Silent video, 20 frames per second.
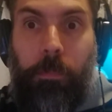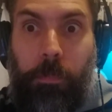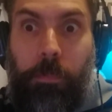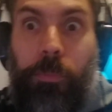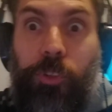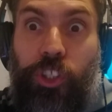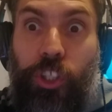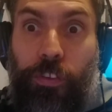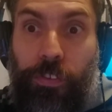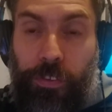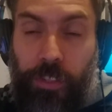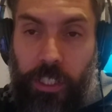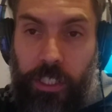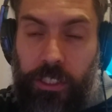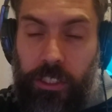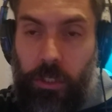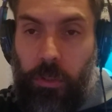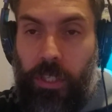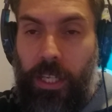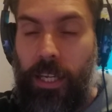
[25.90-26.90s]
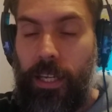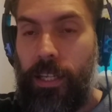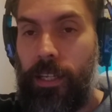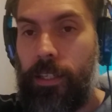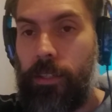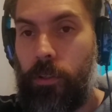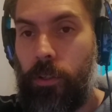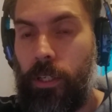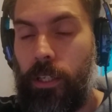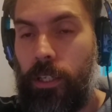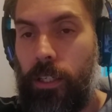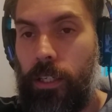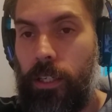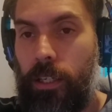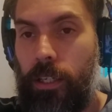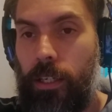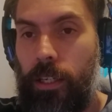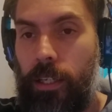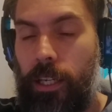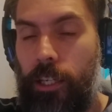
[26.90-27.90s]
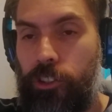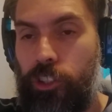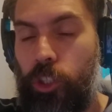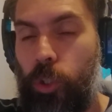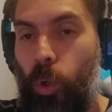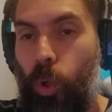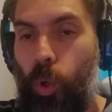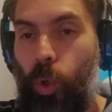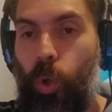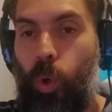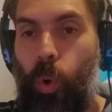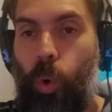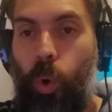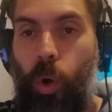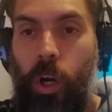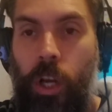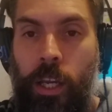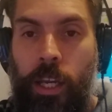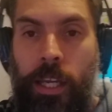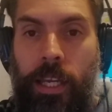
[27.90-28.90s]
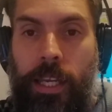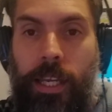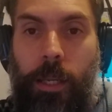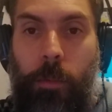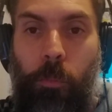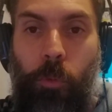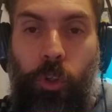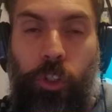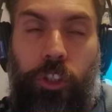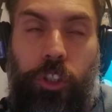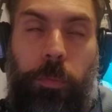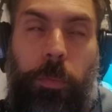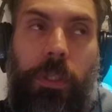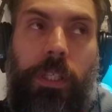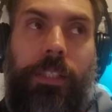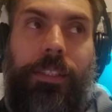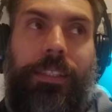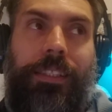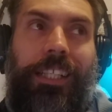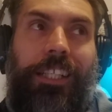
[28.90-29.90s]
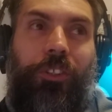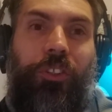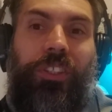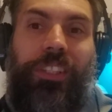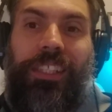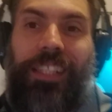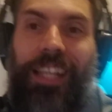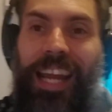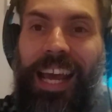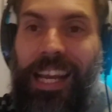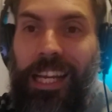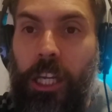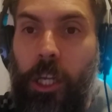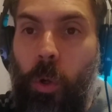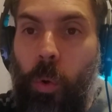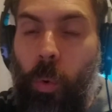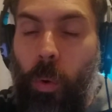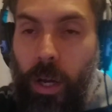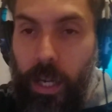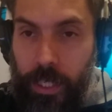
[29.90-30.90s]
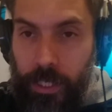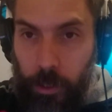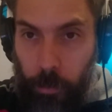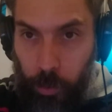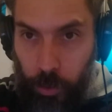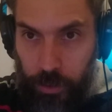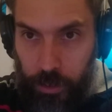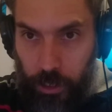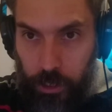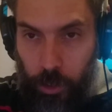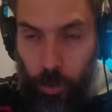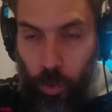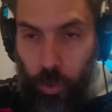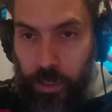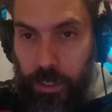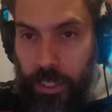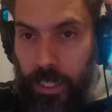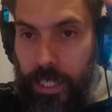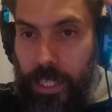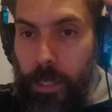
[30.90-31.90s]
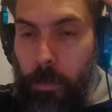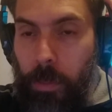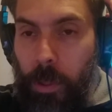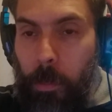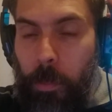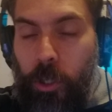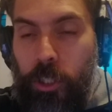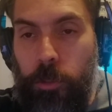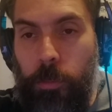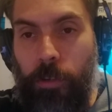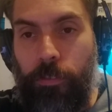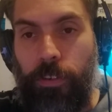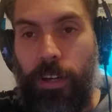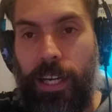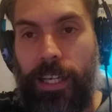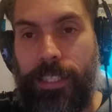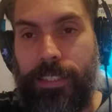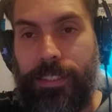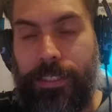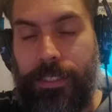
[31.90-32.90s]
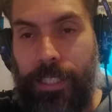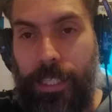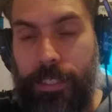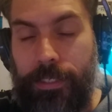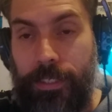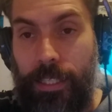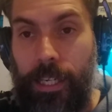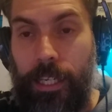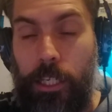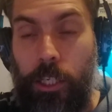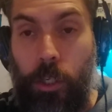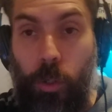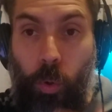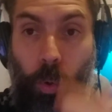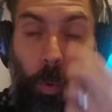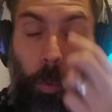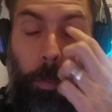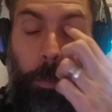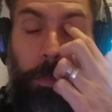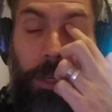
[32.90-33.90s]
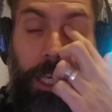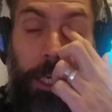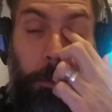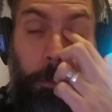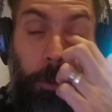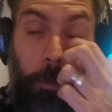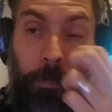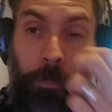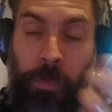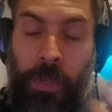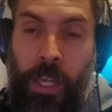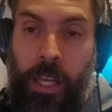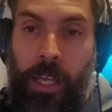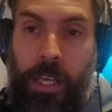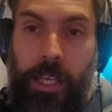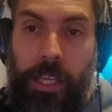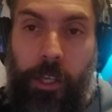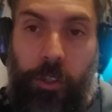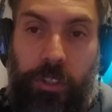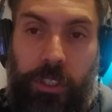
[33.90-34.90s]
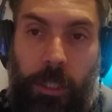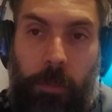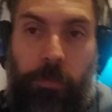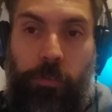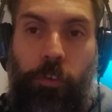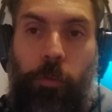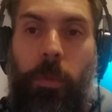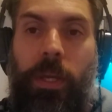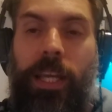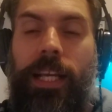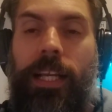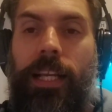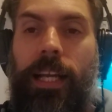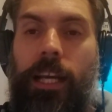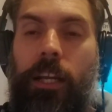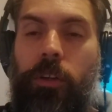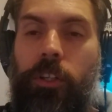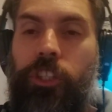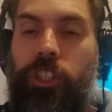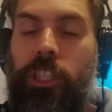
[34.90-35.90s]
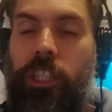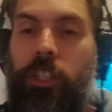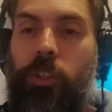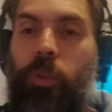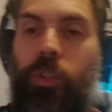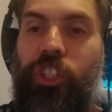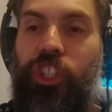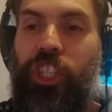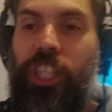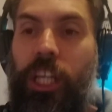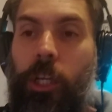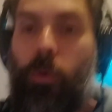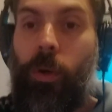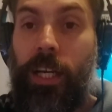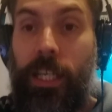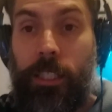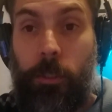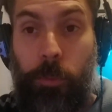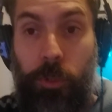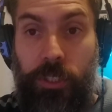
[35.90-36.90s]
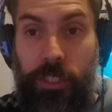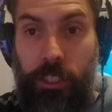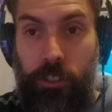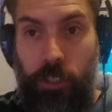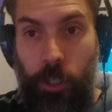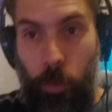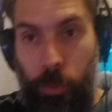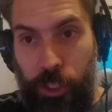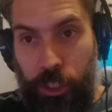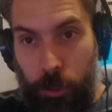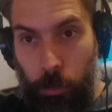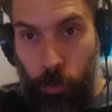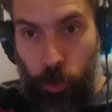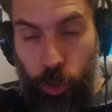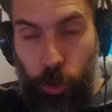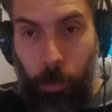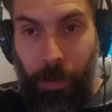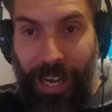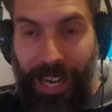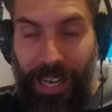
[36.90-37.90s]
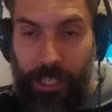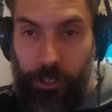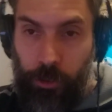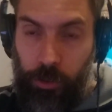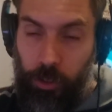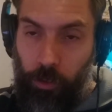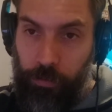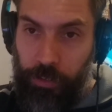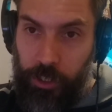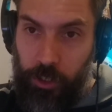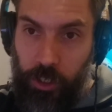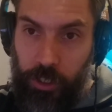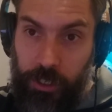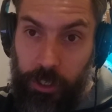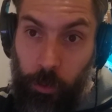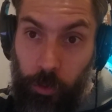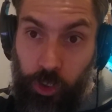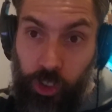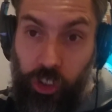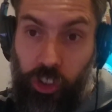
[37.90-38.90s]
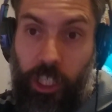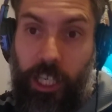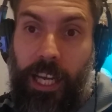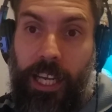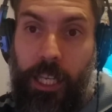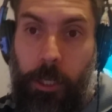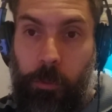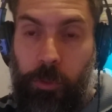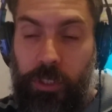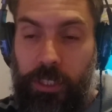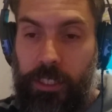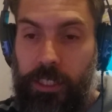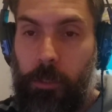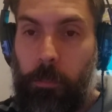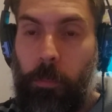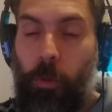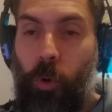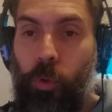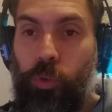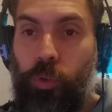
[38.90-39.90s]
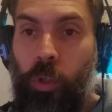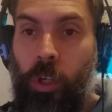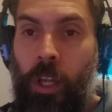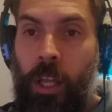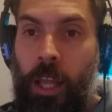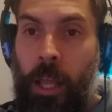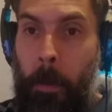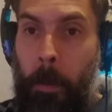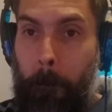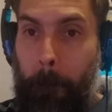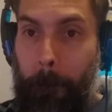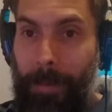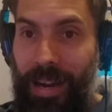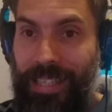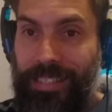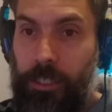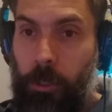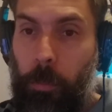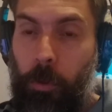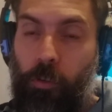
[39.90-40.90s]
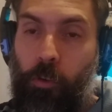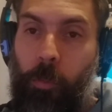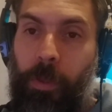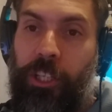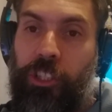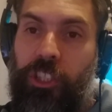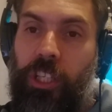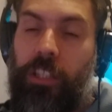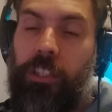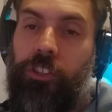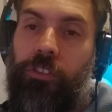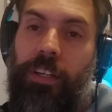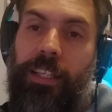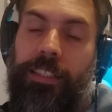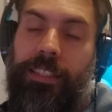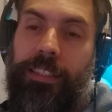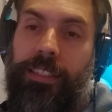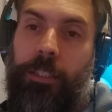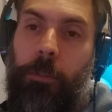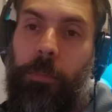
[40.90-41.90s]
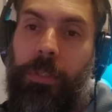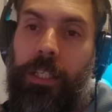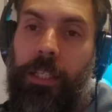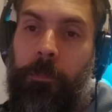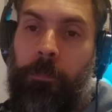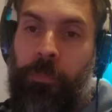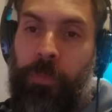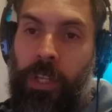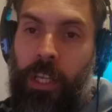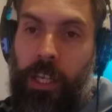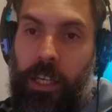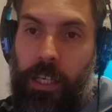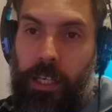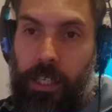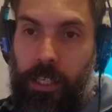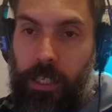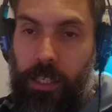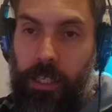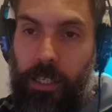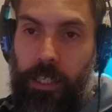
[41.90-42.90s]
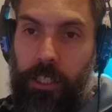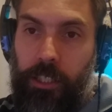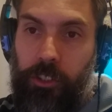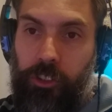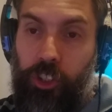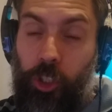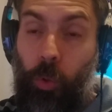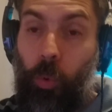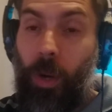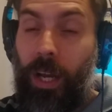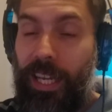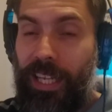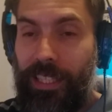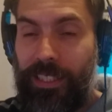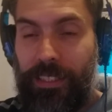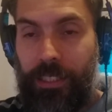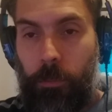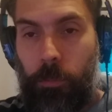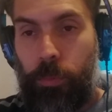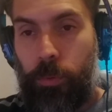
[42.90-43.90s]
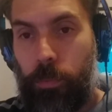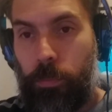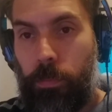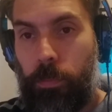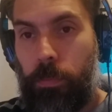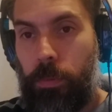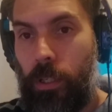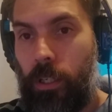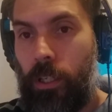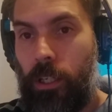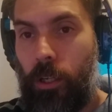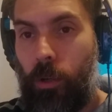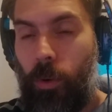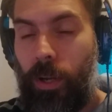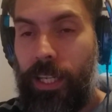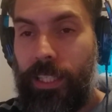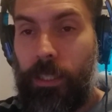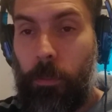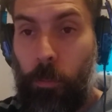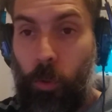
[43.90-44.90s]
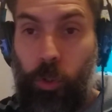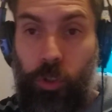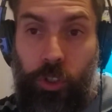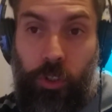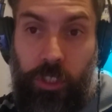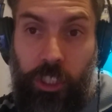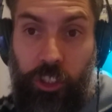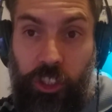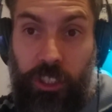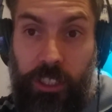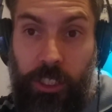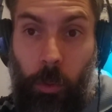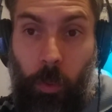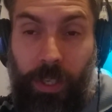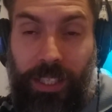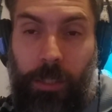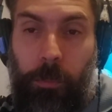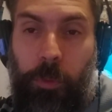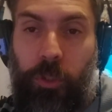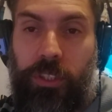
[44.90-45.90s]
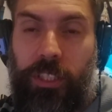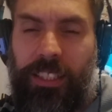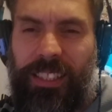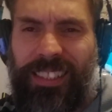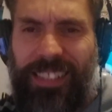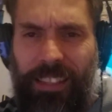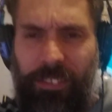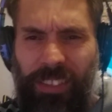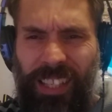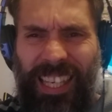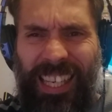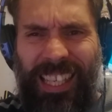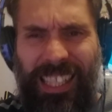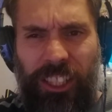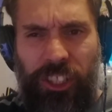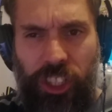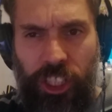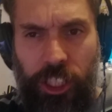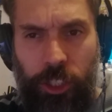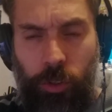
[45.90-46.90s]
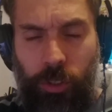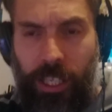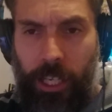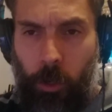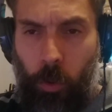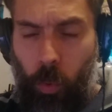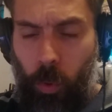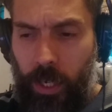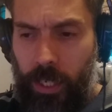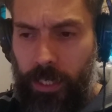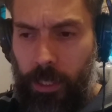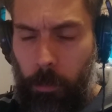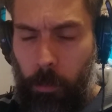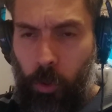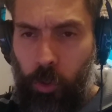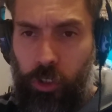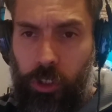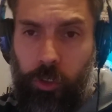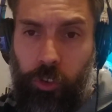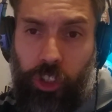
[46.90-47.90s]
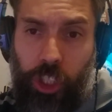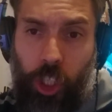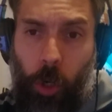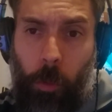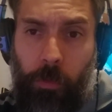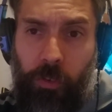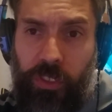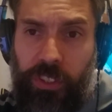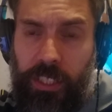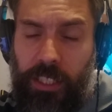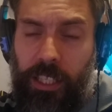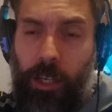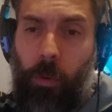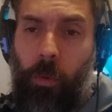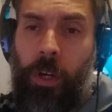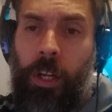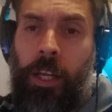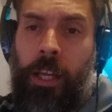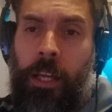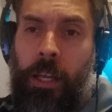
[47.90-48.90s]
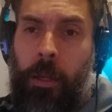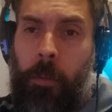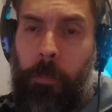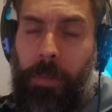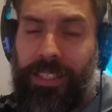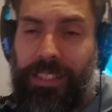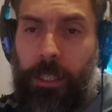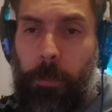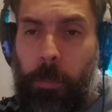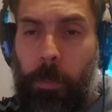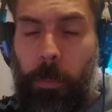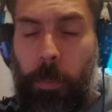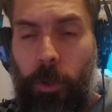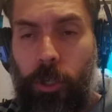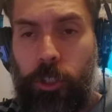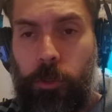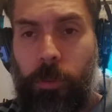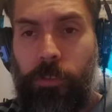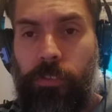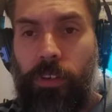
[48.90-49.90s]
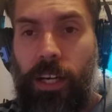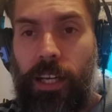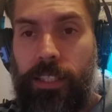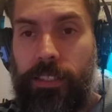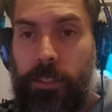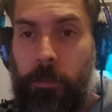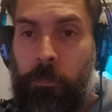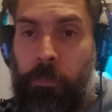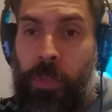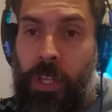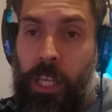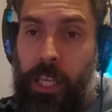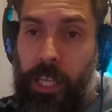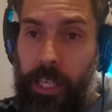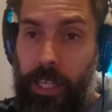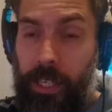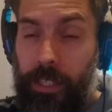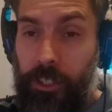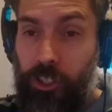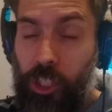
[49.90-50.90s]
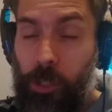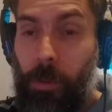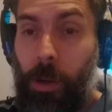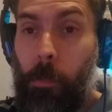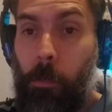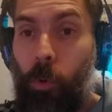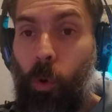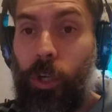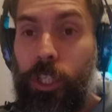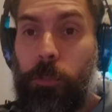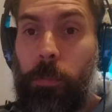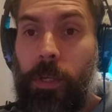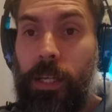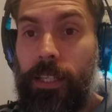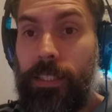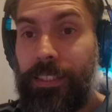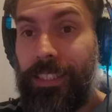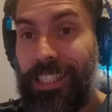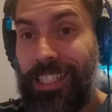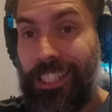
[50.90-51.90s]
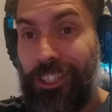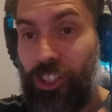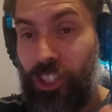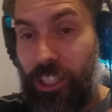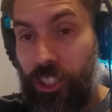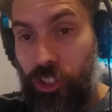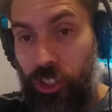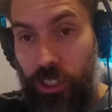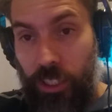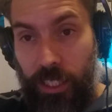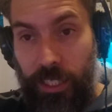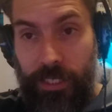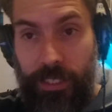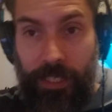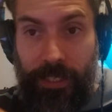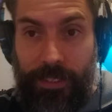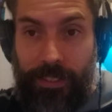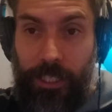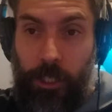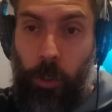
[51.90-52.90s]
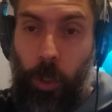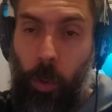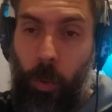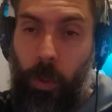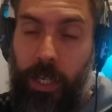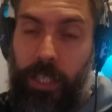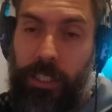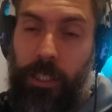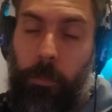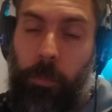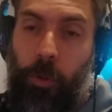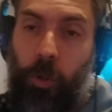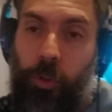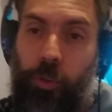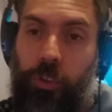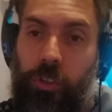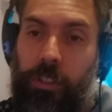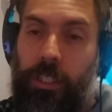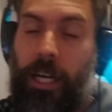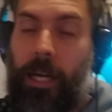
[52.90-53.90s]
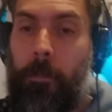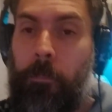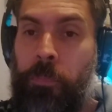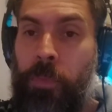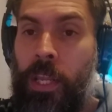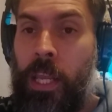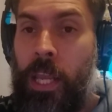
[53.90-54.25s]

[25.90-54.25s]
difícil, né, é, que a gente colocou, e muitos pensando, será que com 40% eu conseguiria ir para a próxima fase, né, será que com o mínimo? E eu sempre fui bem claro, achando de que 40% era um índice muito baixo, talvez nós não chegaríamos nesse ponto, mas que provavelmente quem tivesse acima uh, de 40, uh, 40 pontos, ou seja, 50% estava garantido, né, com 40 pontos não tinha como você não passar para a próxima fase. E tinha uma boa esperança quem tinha de 35 a 40 pontos, tá?